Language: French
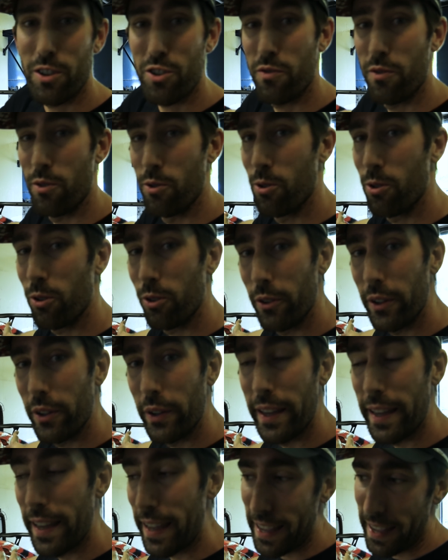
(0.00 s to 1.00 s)
chevaux
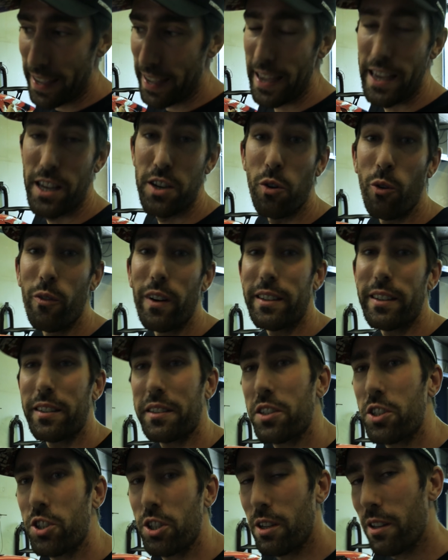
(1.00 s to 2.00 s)
et on va
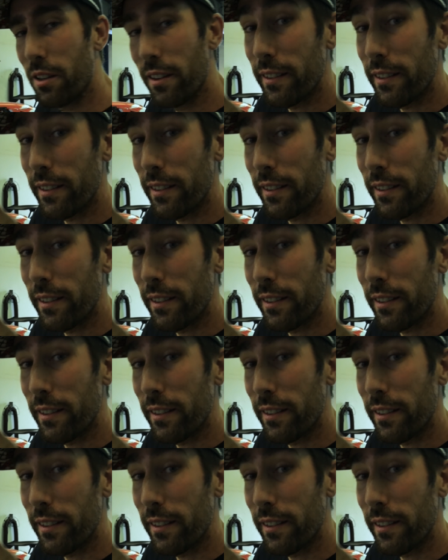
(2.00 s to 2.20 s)
tricher